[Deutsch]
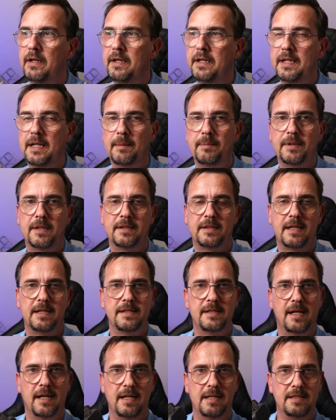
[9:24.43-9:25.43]
Ich habe das
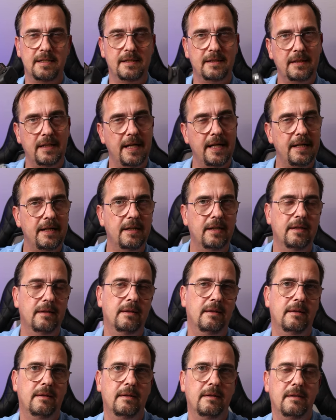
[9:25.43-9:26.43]
Ganze als Kit
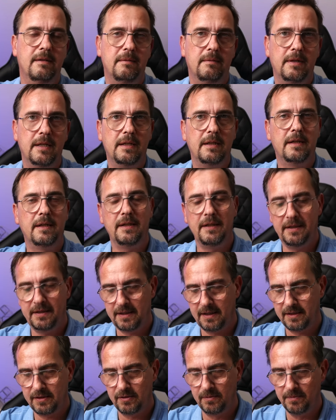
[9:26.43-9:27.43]

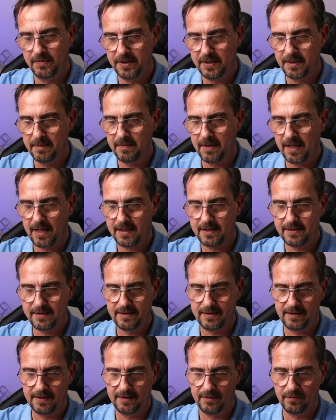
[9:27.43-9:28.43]
gekriegt, also mit dem
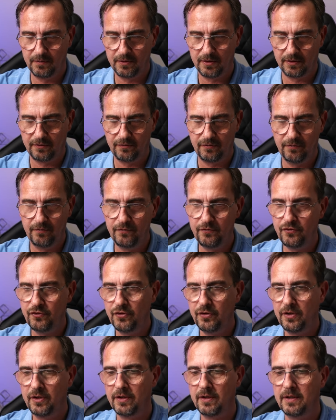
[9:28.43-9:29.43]

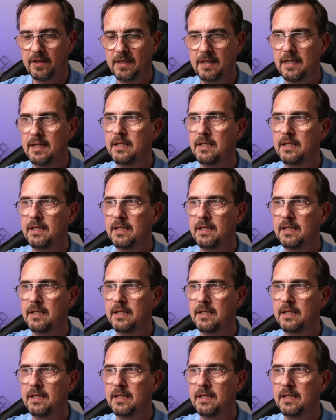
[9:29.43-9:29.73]
1850er.